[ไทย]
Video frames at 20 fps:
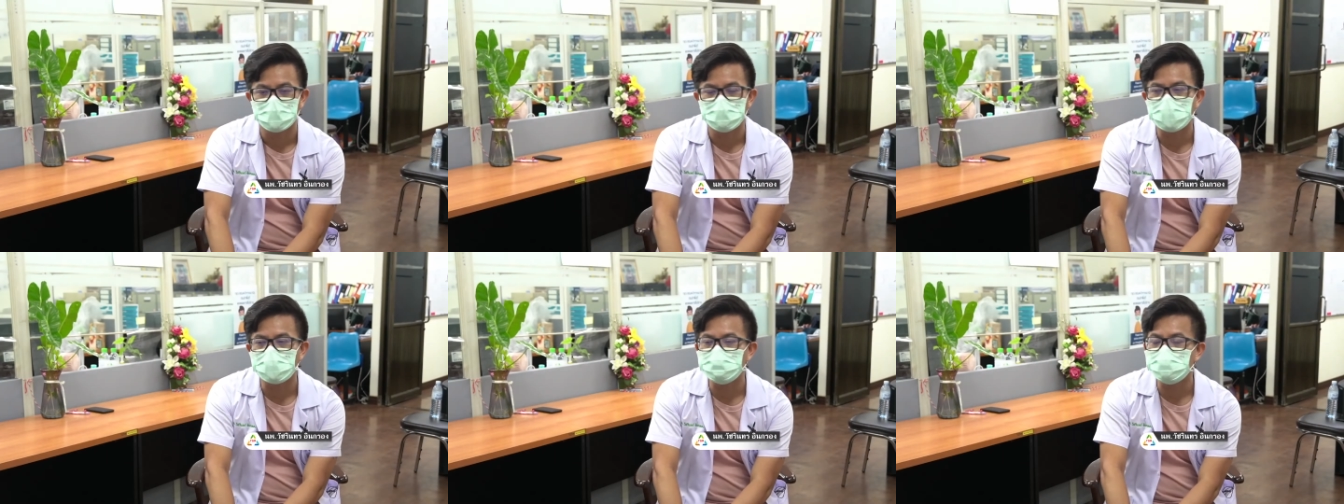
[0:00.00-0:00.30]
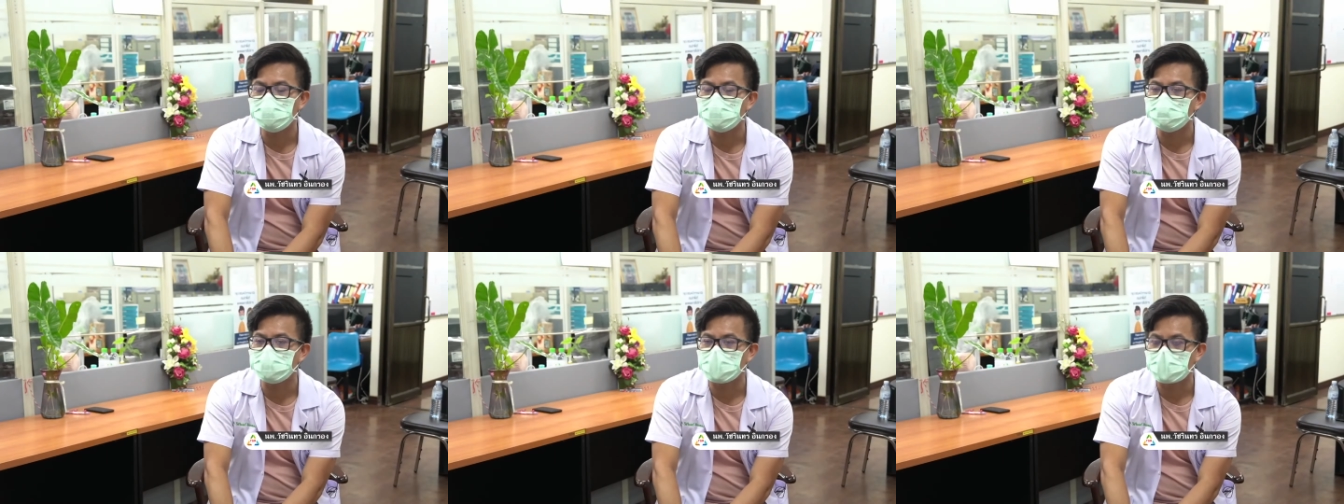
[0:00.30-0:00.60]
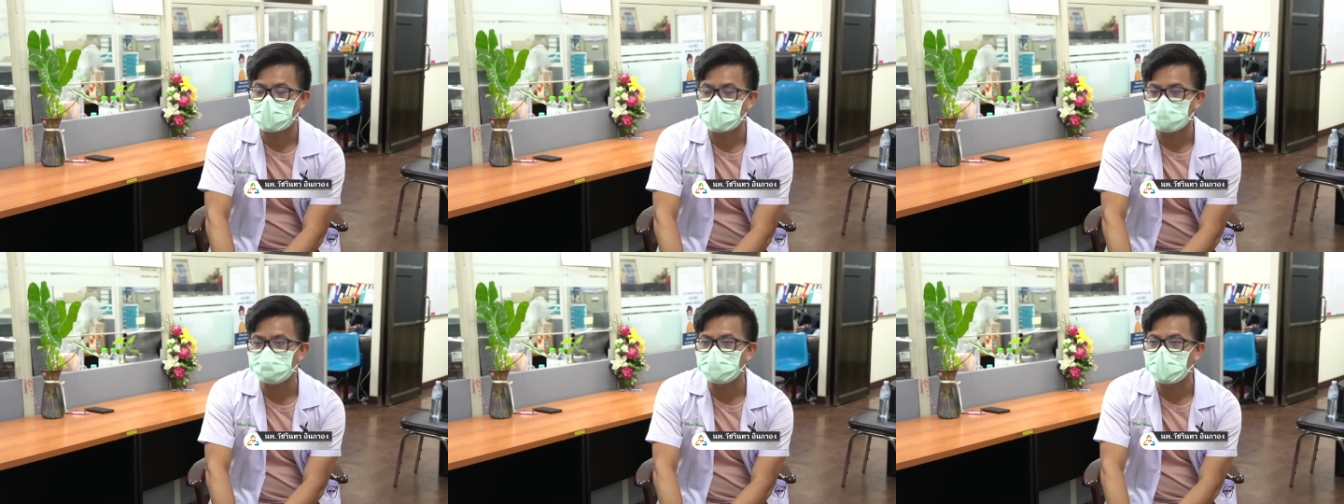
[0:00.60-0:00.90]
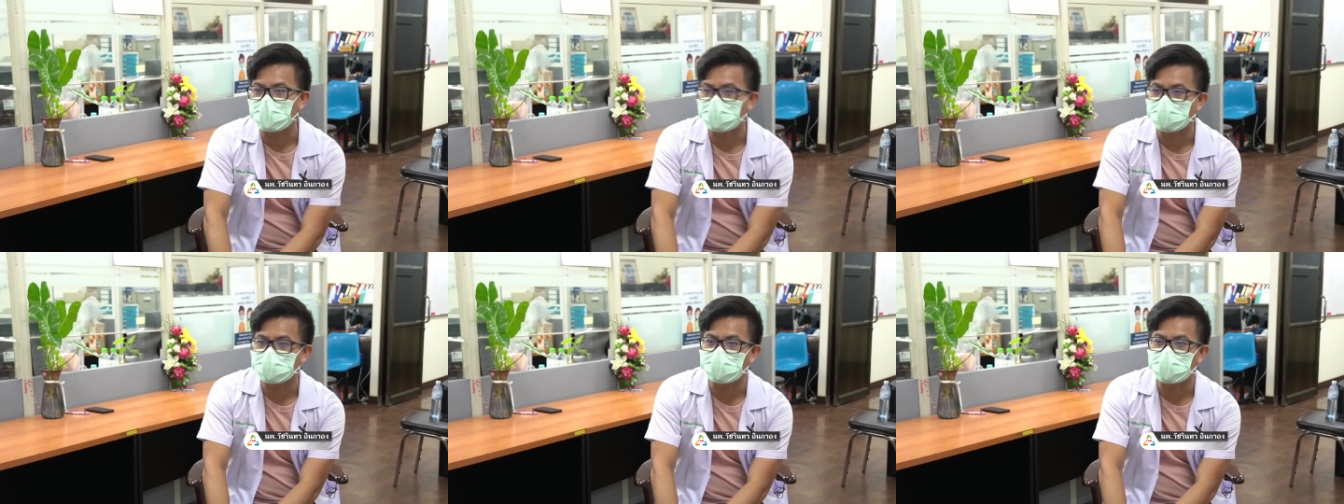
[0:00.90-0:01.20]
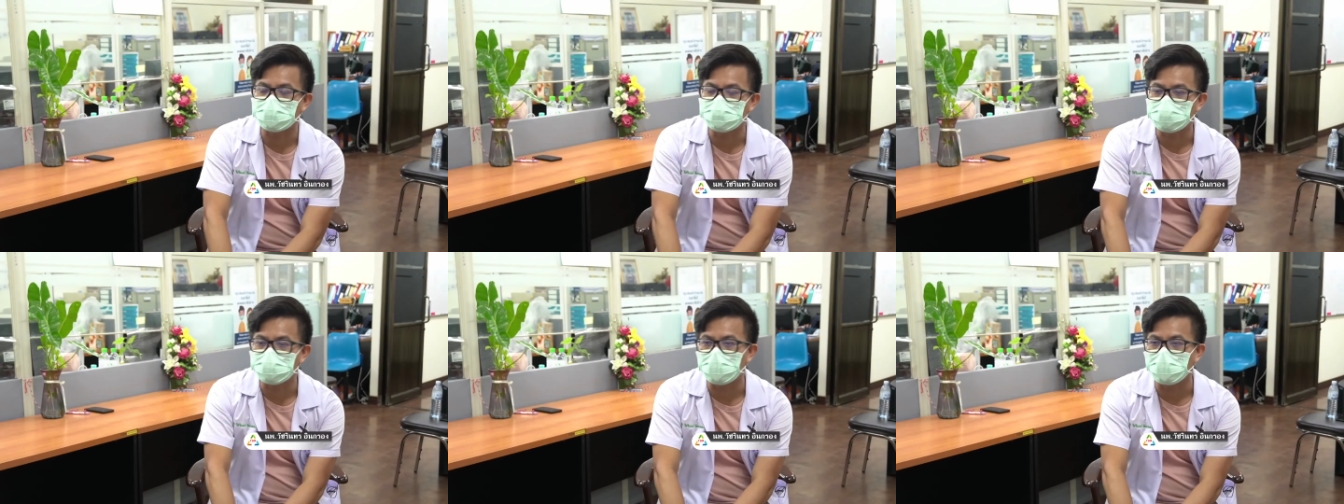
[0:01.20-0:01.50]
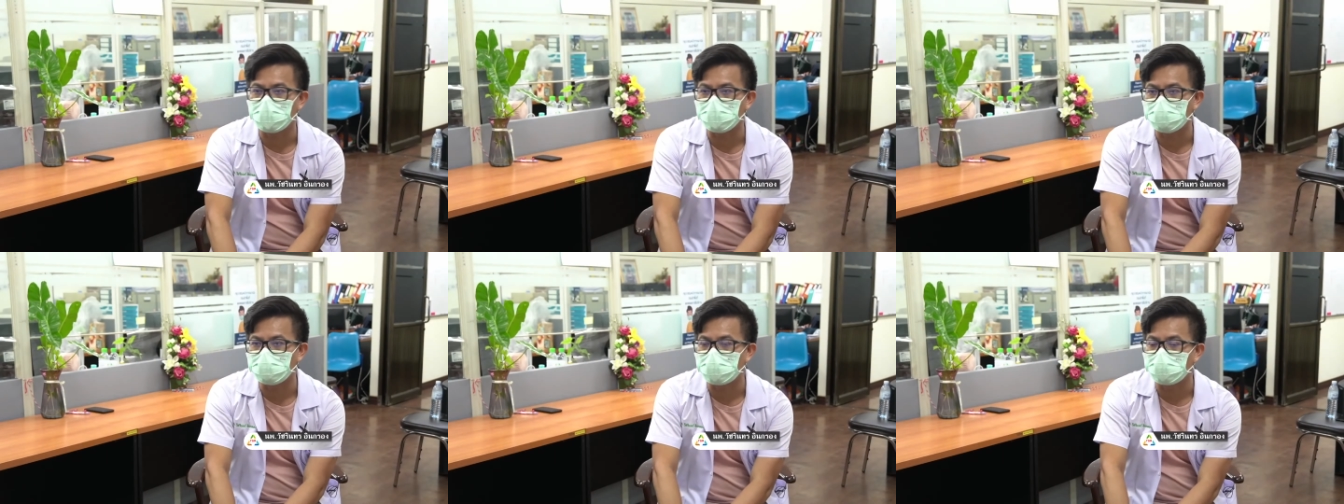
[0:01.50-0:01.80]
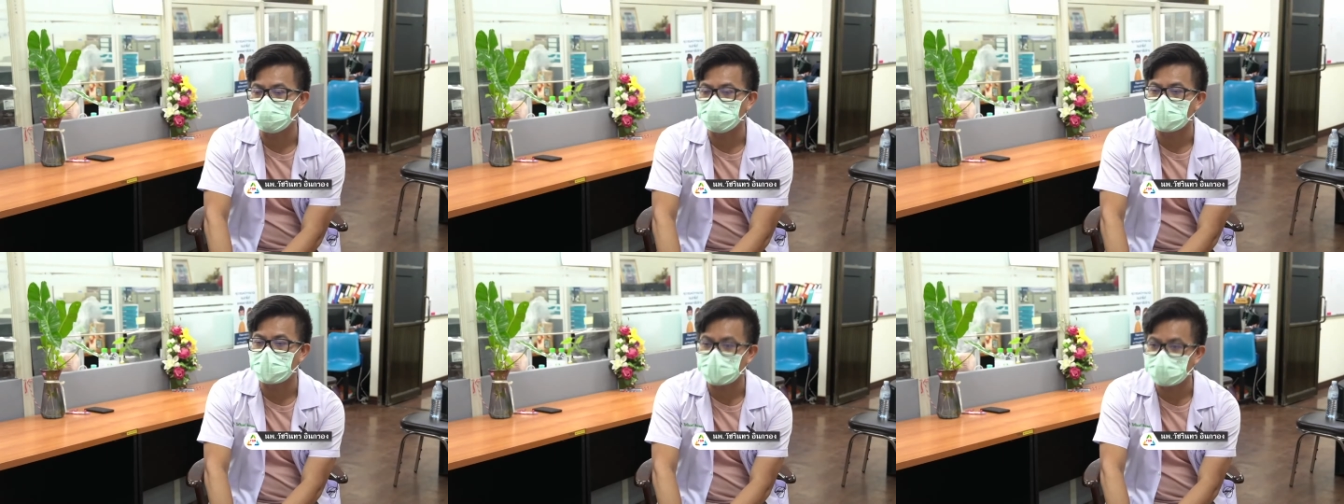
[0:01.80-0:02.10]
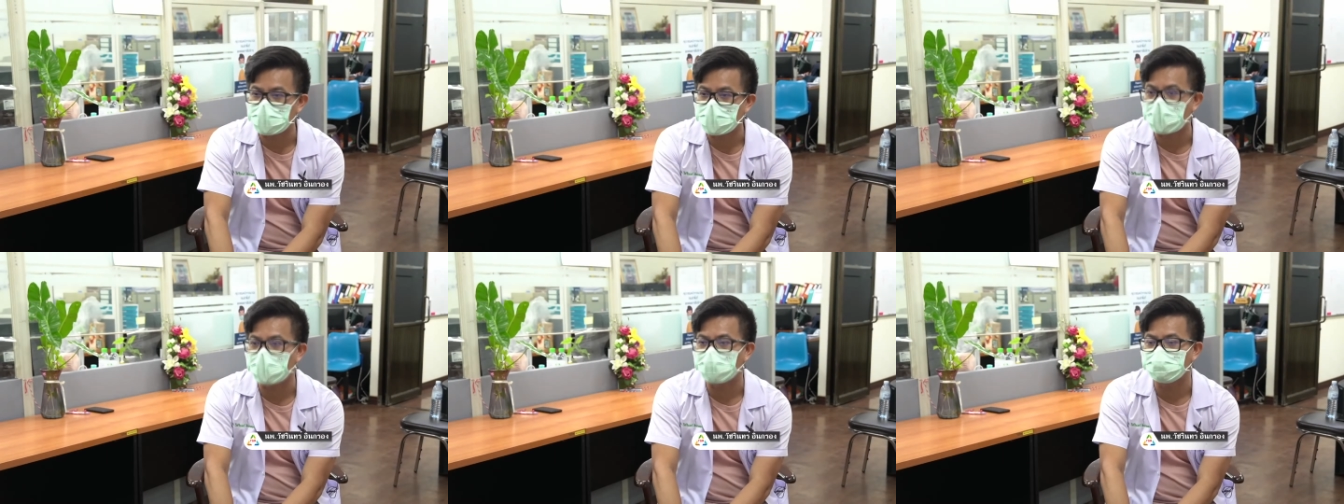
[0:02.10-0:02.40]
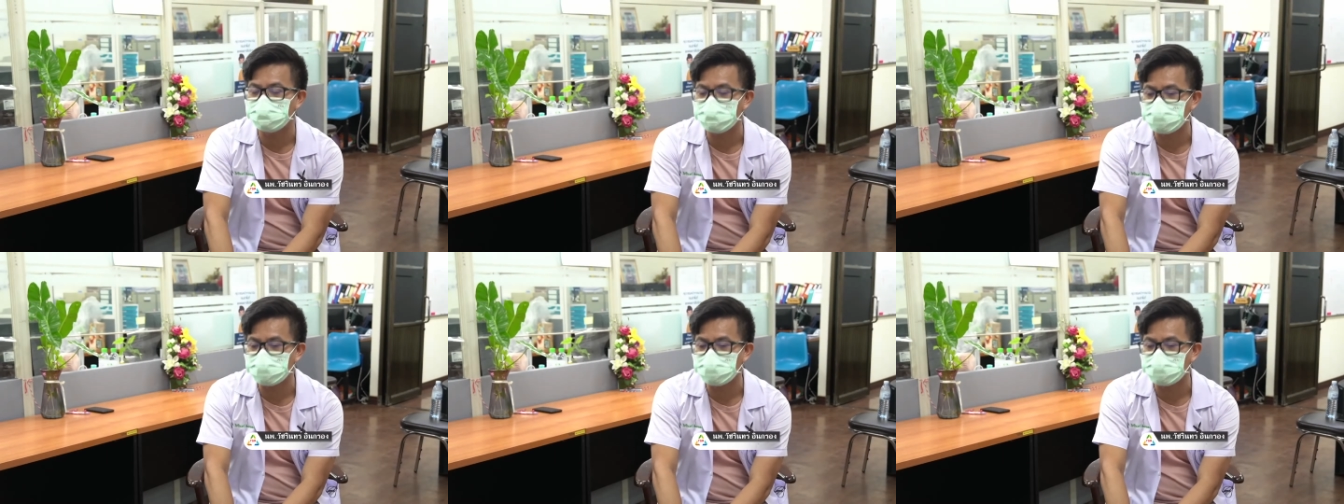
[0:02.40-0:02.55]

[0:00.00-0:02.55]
ควบคุมการระบาดในครั้งนี้ของของโรงงานน้ำการ